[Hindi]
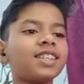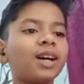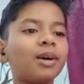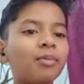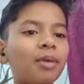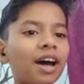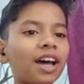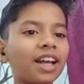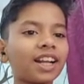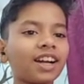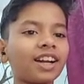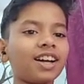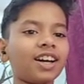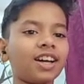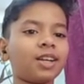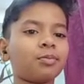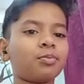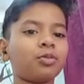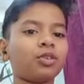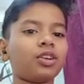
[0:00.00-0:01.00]
हमारा घर
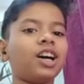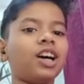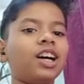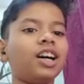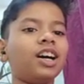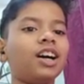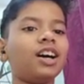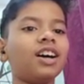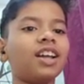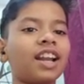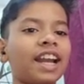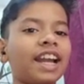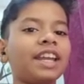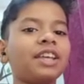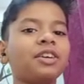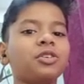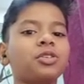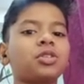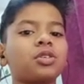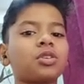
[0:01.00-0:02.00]
पूरा रेडी
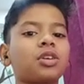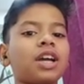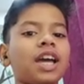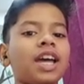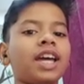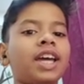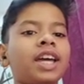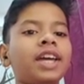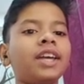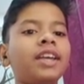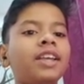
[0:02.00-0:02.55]
हो चुका है